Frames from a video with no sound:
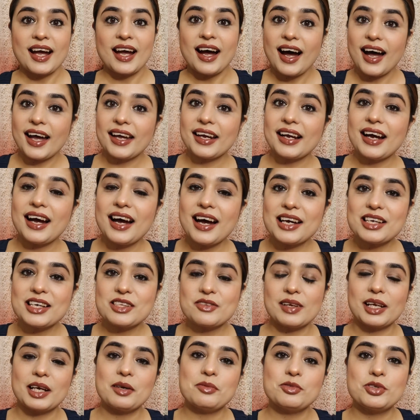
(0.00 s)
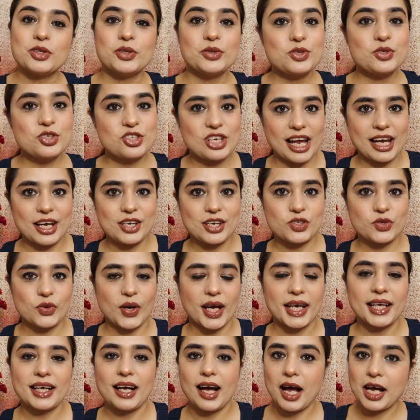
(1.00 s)
हाय गाइस वेलकम टू स्टाइलिंग
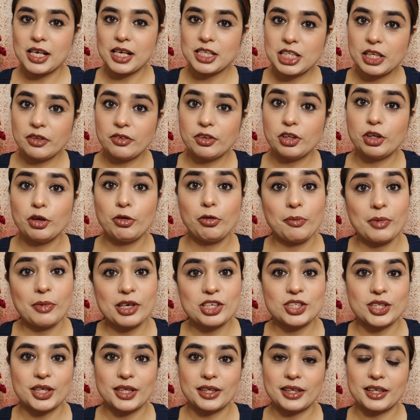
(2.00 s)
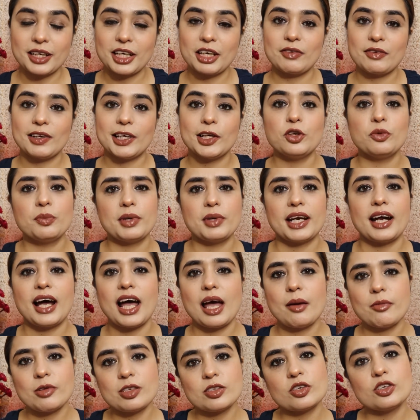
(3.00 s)
स्ट्राइक आज की वीडियो में मैं शेयर करने वाली हूँ मेरा
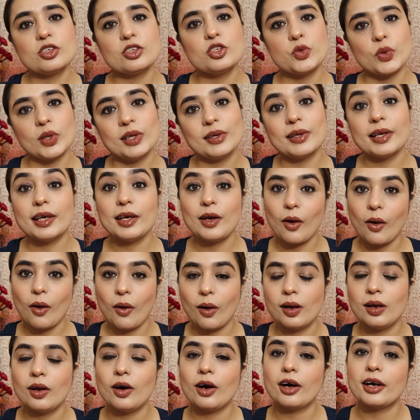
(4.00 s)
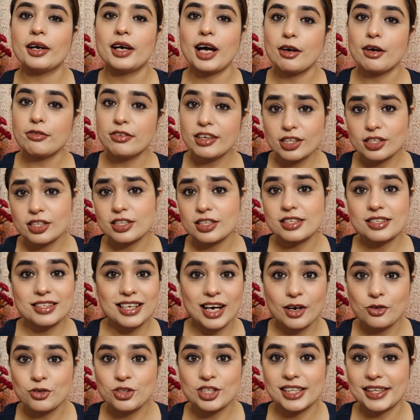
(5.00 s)
अमेजोन ज्वेलरी हॉल और काफी अच्छा
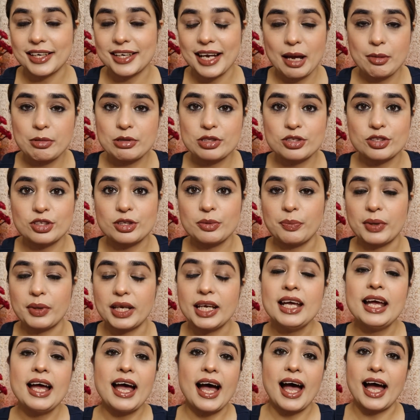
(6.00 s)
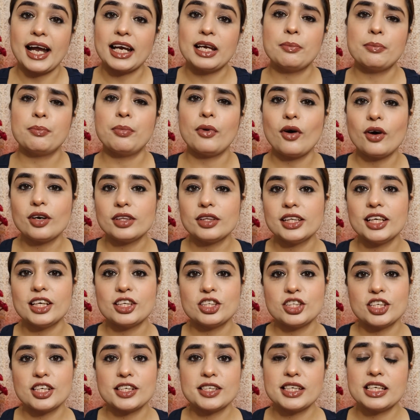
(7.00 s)
डिस्काउंट चल रहा है अमेजोन पे एंड बहुत ही
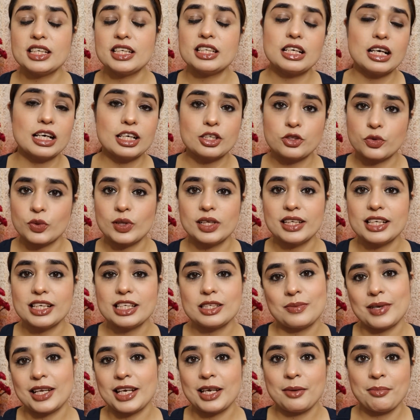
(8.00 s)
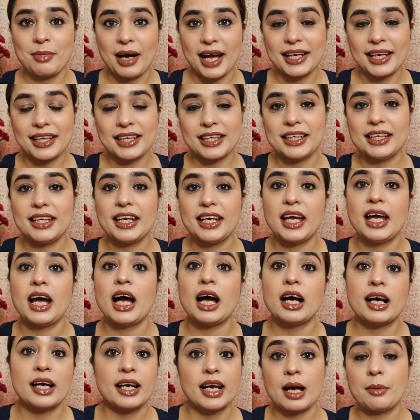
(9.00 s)
अच्छी अच्छी ज्वेलरीज मैंने बाय की है
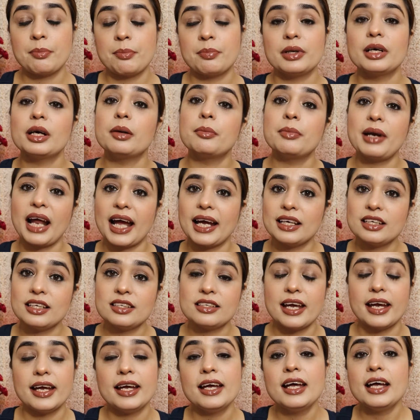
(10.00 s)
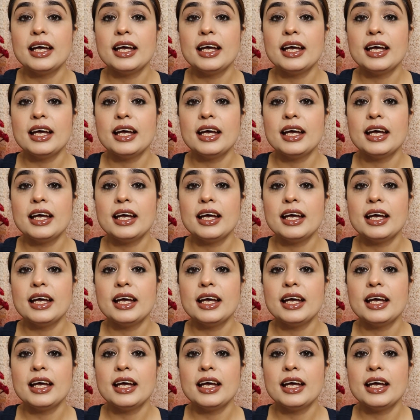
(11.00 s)
अगर आप ब्राइड्स हैं